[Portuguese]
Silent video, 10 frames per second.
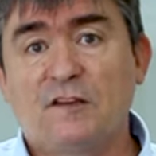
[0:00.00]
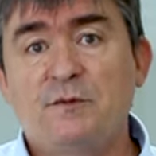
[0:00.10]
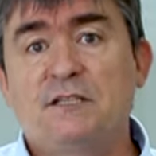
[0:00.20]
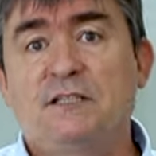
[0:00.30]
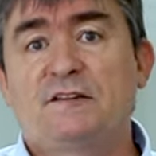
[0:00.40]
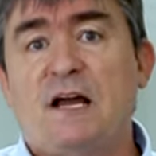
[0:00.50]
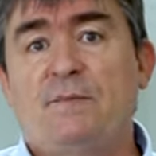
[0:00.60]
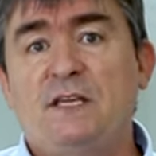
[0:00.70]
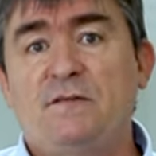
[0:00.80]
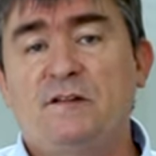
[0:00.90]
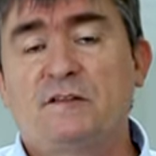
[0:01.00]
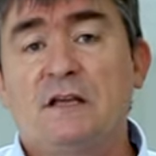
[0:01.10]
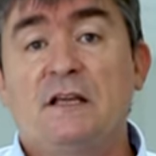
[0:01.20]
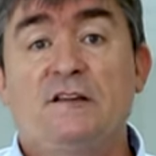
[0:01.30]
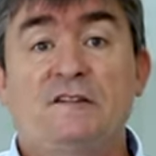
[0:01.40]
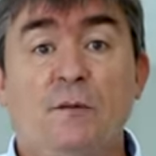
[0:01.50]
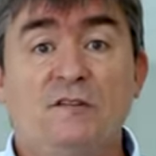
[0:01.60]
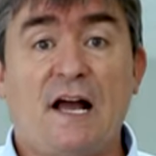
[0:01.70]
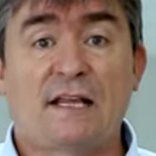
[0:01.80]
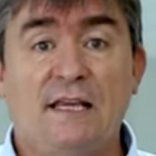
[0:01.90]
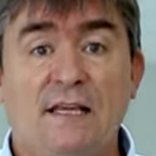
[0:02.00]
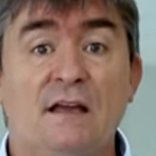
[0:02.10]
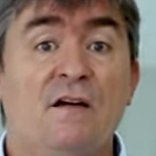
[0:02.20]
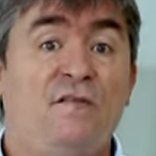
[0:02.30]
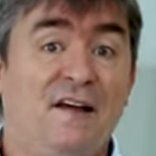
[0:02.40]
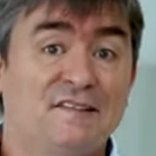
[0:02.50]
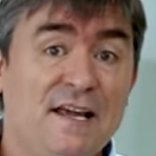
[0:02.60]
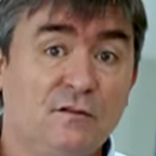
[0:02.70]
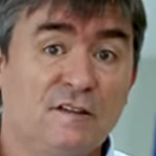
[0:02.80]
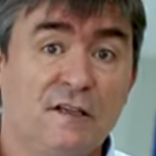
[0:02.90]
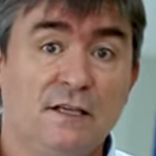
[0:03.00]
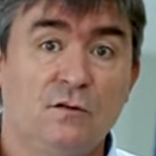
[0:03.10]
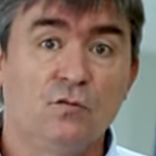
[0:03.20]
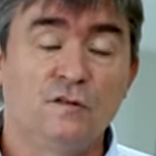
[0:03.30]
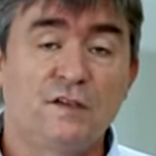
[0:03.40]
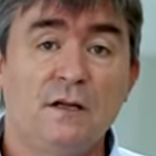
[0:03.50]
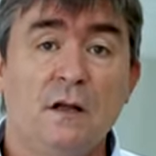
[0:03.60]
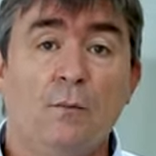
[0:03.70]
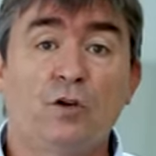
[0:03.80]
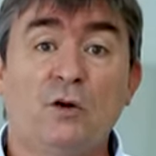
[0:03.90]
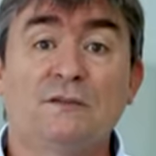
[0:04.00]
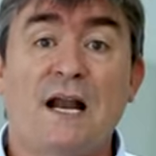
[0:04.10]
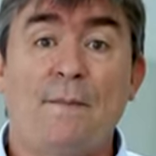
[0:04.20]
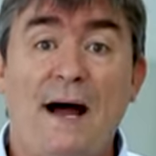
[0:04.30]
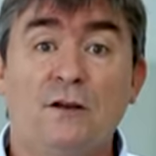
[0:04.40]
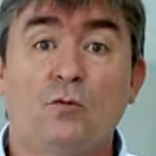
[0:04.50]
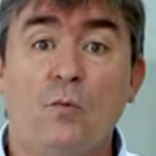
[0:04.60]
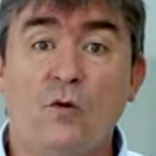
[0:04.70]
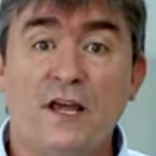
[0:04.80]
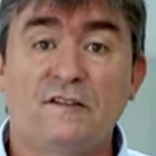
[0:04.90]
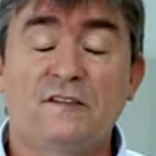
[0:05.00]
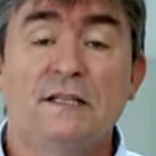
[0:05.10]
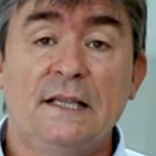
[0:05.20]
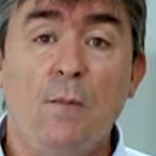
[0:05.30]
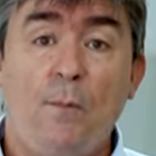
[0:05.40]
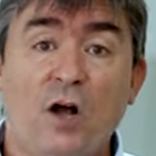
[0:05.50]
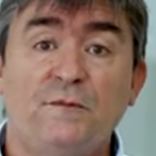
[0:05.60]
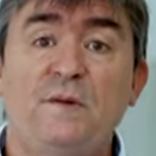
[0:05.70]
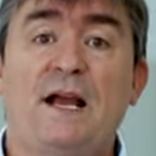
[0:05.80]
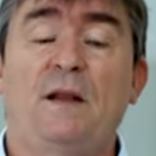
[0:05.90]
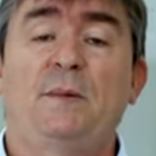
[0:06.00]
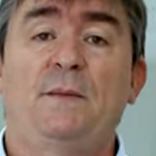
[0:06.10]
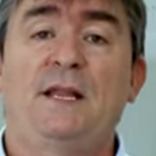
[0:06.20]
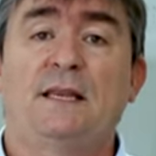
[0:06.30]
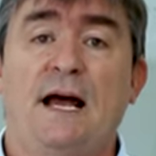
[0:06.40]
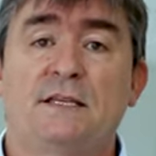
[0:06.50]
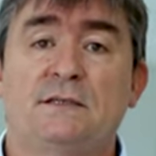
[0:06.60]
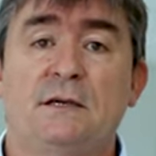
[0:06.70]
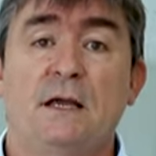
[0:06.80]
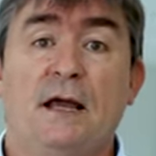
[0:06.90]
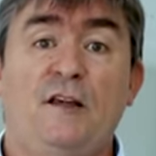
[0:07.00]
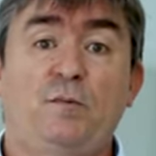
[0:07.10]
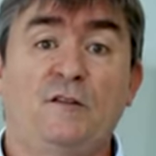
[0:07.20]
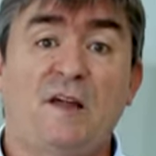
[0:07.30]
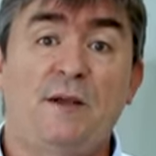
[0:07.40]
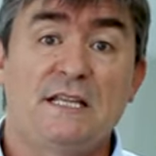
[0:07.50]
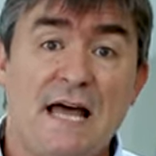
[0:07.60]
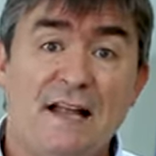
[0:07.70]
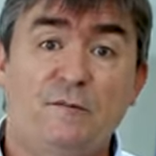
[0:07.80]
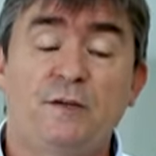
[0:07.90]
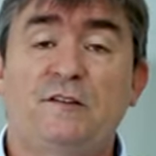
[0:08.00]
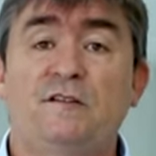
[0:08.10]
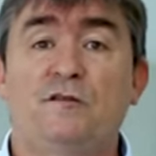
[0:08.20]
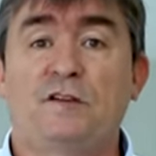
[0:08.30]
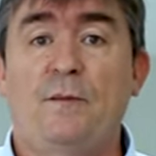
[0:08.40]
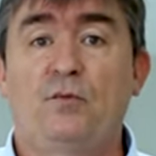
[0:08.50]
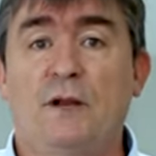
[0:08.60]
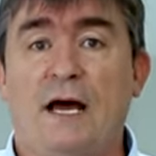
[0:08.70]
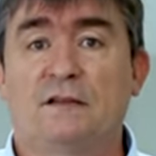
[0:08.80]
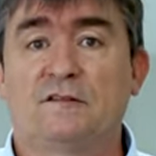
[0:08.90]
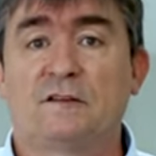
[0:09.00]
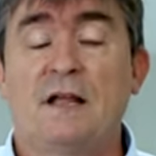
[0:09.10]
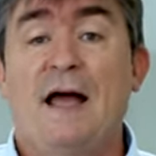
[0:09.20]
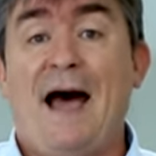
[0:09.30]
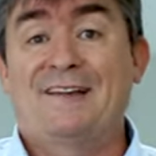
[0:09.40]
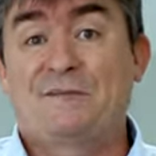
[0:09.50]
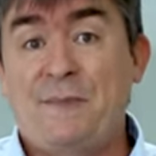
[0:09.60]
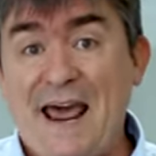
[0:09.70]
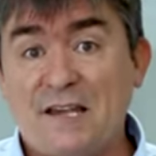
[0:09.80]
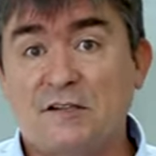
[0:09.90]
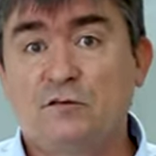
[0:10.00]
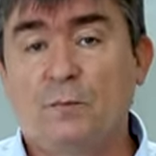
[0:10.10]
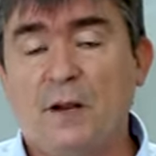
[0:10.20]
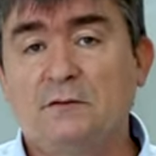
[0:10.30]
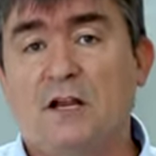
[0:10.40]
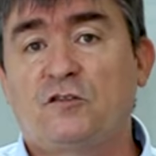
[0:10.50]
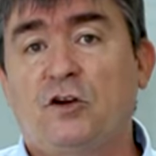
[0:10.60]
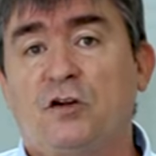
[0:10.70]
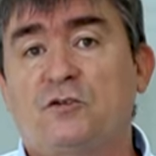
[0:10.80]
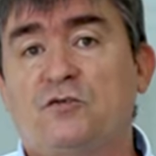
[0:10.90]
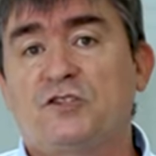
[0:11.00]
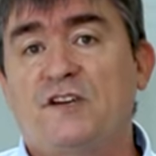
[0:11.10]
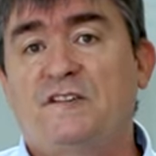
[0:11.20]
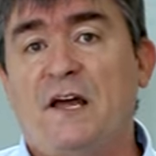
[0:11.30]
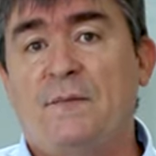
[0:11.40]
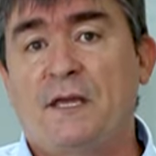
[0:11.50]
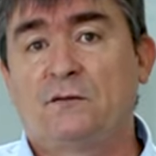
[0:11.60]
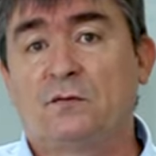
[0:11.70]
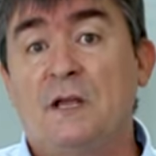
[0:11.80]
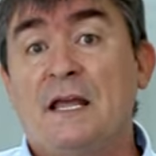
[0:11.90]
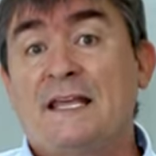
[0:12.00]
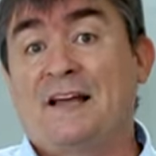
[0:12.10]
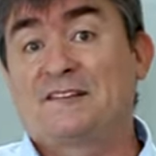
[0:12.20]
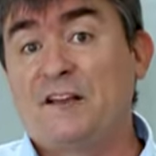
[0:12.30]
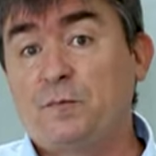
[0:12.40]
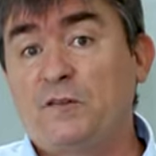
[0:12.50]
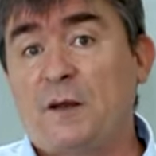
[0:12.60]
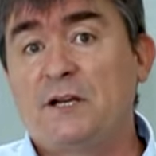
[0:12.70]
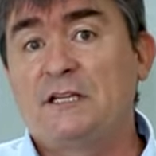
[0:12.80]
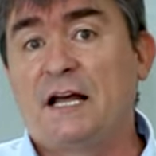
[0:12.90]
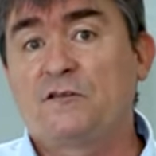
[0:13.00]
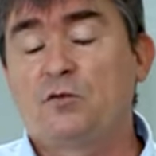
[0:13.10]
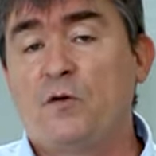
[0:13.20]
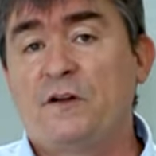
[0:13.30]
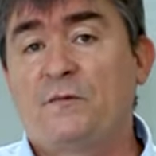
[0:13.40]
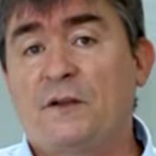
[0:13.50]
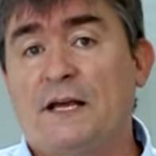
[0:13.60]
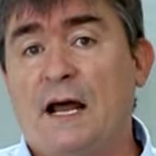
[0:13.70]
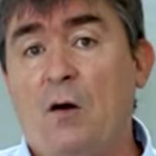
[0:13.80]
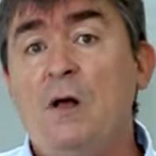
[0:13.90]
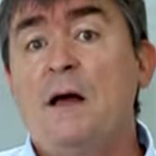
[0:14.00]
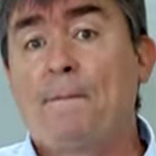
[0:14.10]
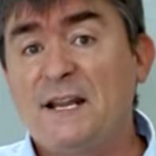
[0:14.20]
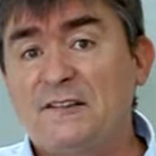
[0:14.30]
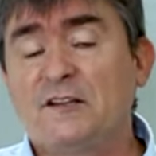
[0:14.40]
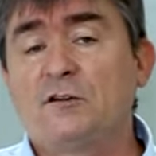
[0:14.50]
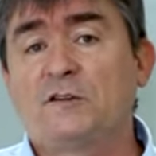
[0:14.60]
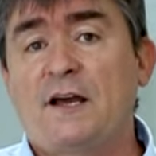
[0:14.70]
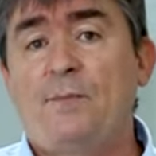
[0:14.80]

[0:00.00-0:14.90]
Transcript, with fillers: as medidas cabíveis, estamos aqui fazendo essa denúncia, porque um trabalho como esse não pode ficar pela metade. Responsabilidades precisam ser apuradas. As brechas do Plano Nacional de Contingenciamento e as responsabilidades do governo federal precisam ser